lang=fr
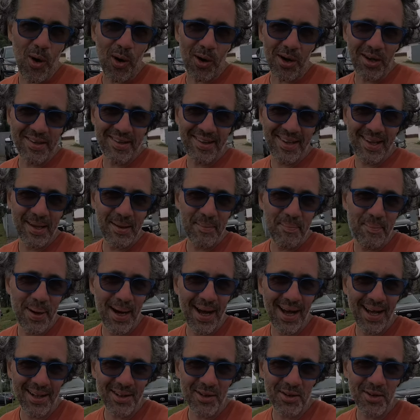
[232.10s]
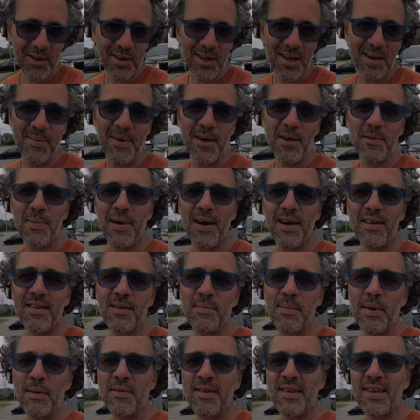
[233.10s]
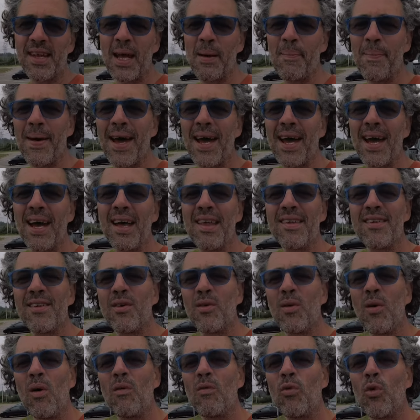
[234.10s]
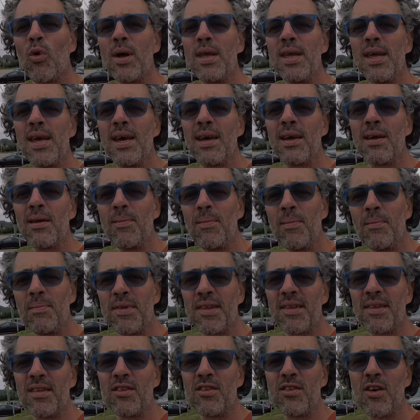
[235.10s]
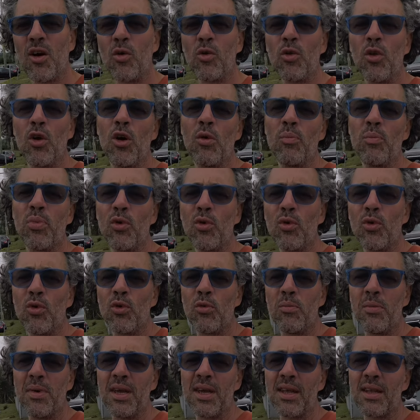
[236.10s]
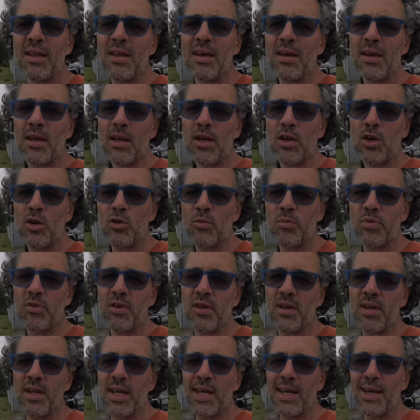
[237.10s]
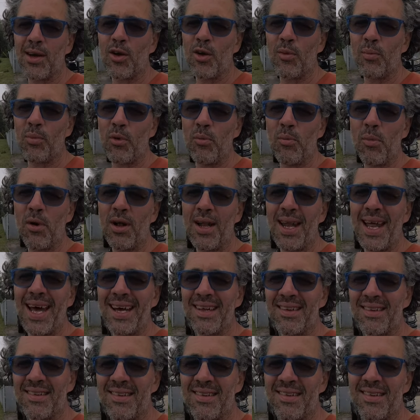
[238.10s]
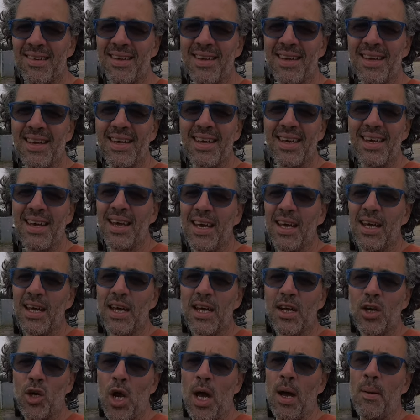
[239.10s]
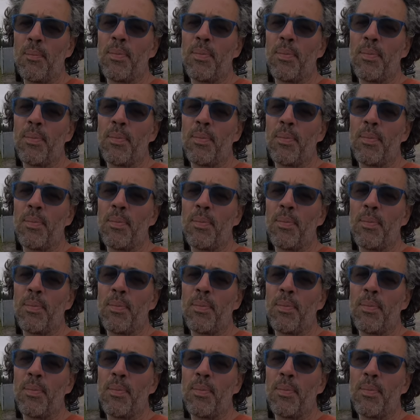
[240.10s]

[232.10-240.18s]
passé tout comme je pensais, ma petite réparation en voyant une zone un peu humide que je soupçonnais un peu mollasse. J'ai à